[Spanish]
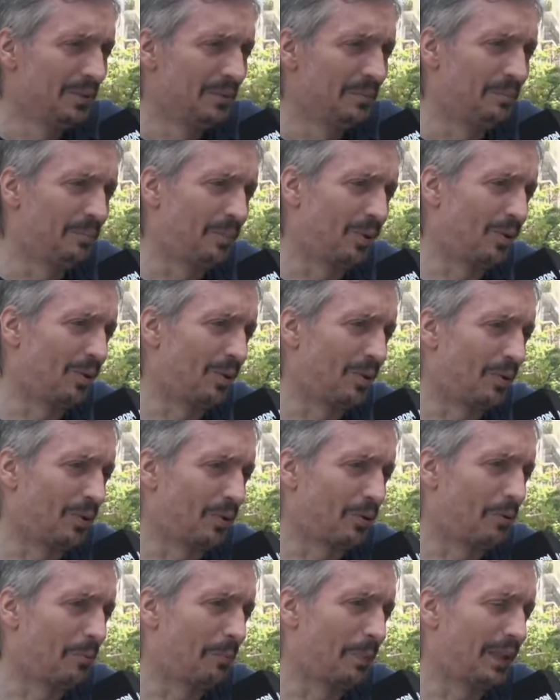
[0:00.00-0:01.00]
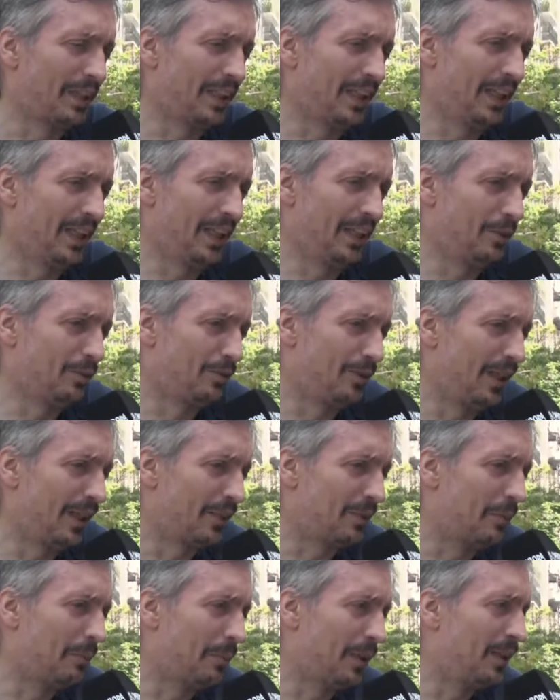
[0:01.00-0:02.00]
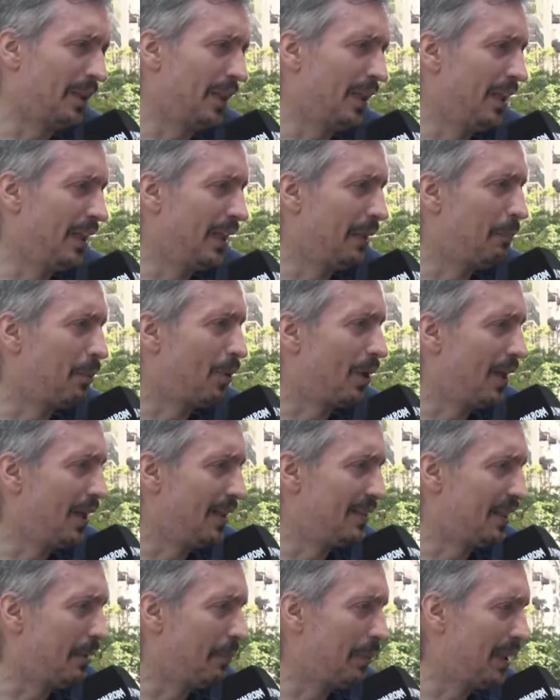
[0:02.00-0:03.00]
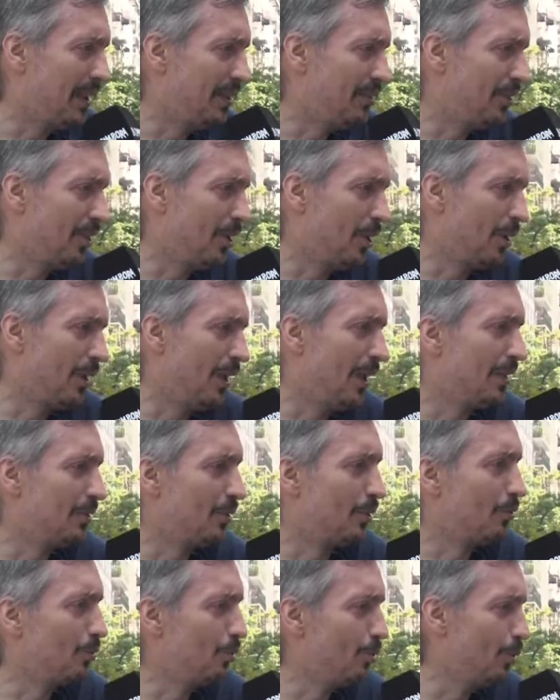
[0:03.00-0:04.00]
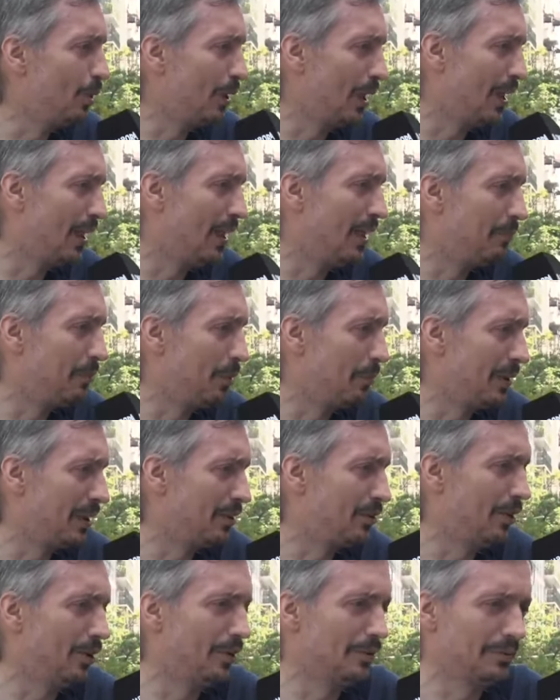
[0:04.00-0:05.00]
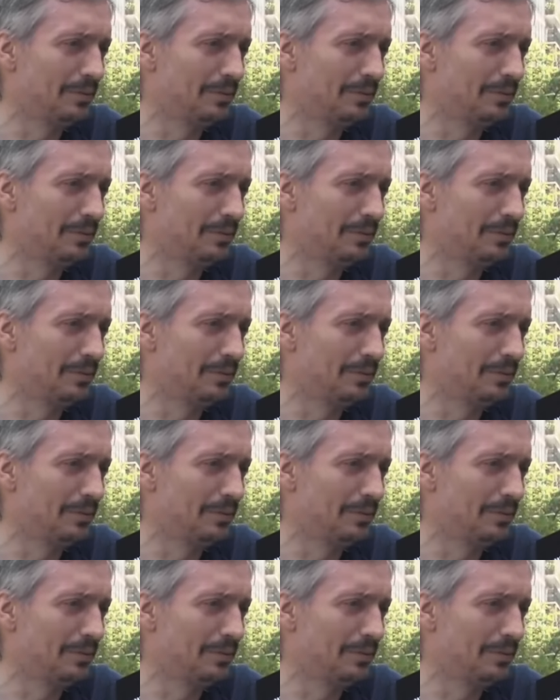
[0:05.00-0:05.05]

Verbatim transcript: por los compañeros y las compañeras, por las desapariciones, la tortura, la apropiación